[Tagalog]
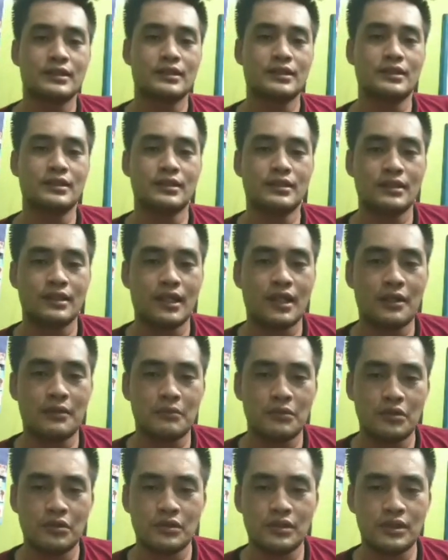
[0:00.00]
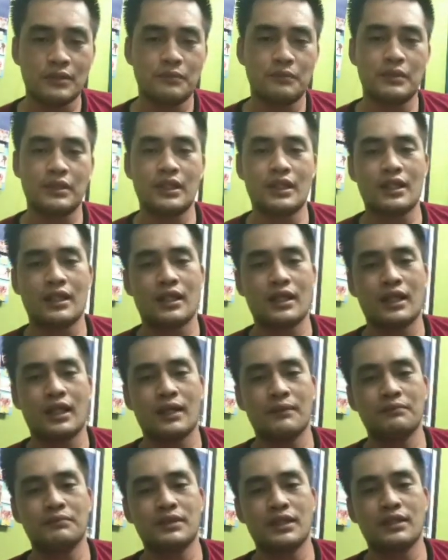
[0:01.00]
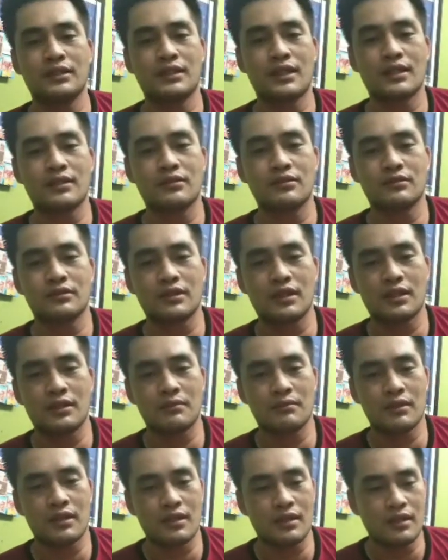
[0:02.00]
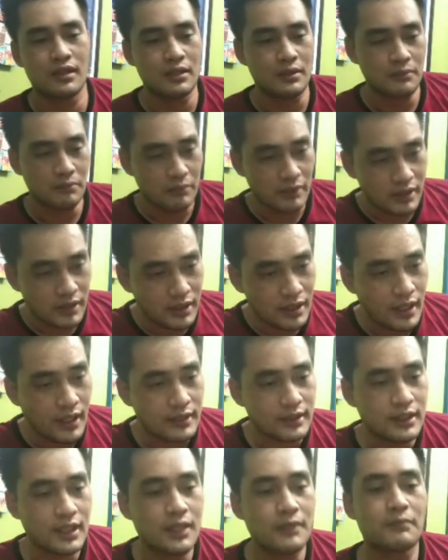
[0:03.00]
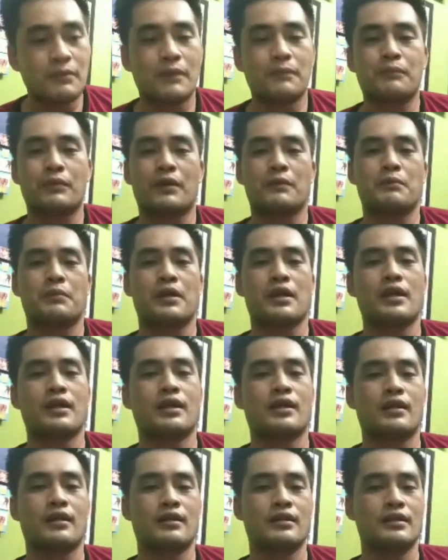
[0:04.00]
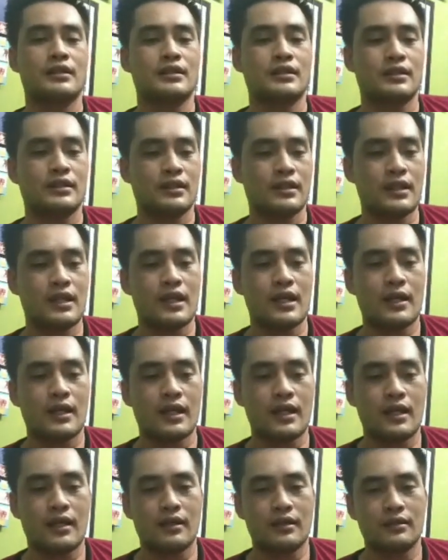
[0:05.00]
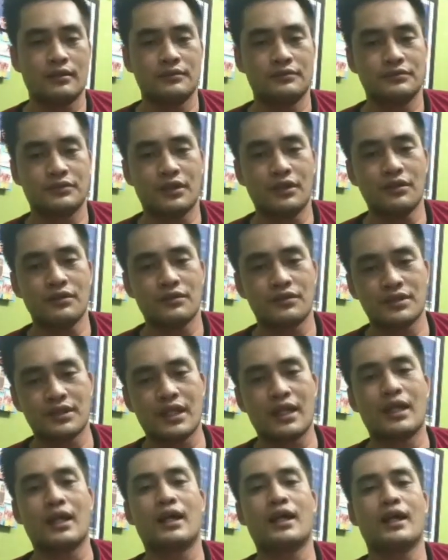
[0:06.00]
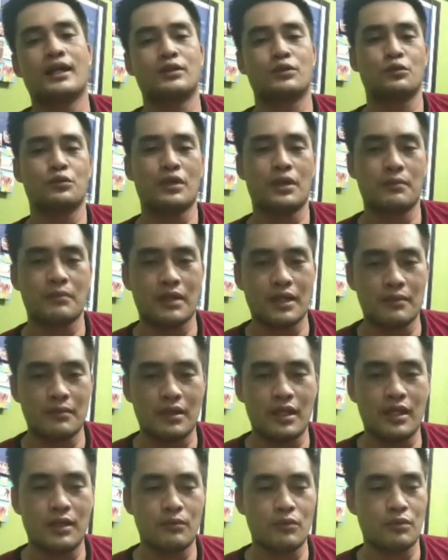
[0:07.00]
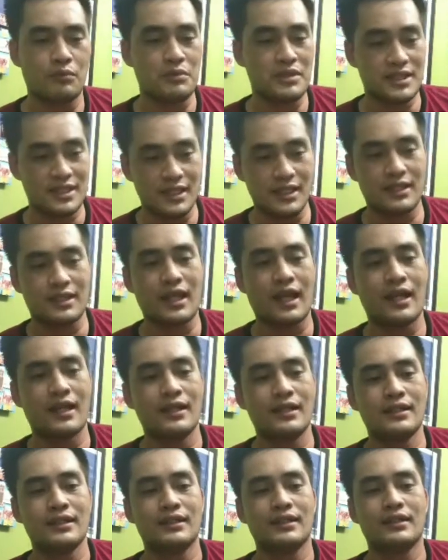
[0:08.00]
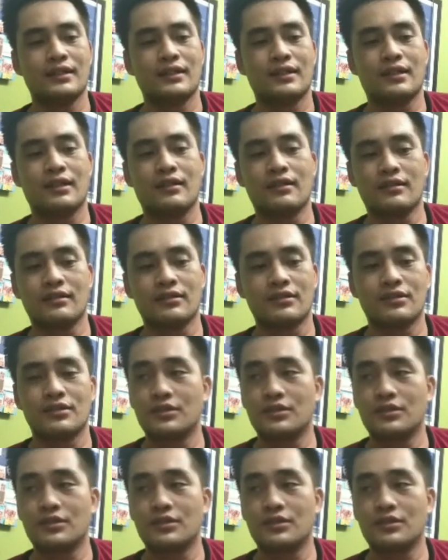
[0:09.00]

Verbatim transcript: Ha? Amo ah, ni pinaka-abtik nato nga ma maihatag, ma-prepare diya no sa ato ang mga mahimong bisita. No?